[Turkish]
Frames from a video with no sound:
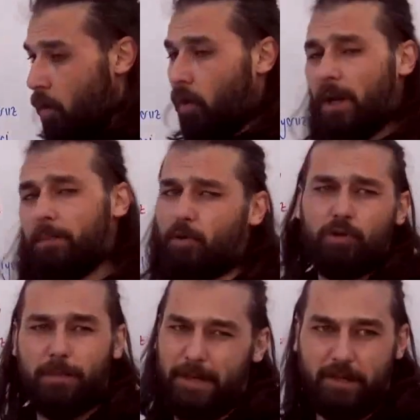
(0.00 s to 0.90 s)
Olay bir
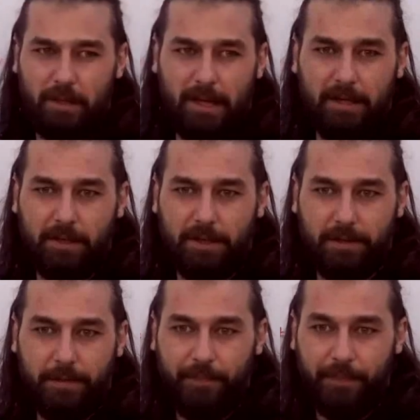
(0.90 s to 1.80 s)
köşe başında
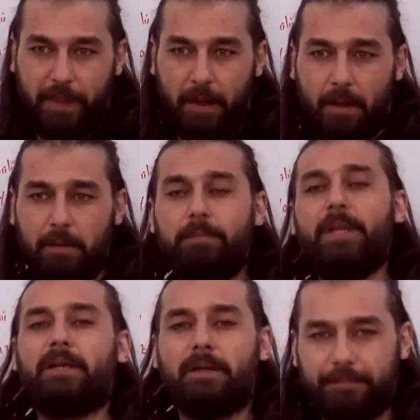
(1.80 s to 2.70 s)
geçer.
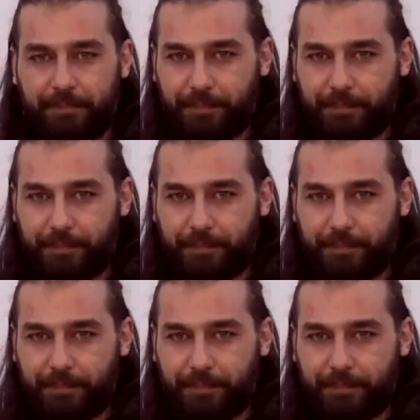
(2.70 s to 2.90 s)
Bir adam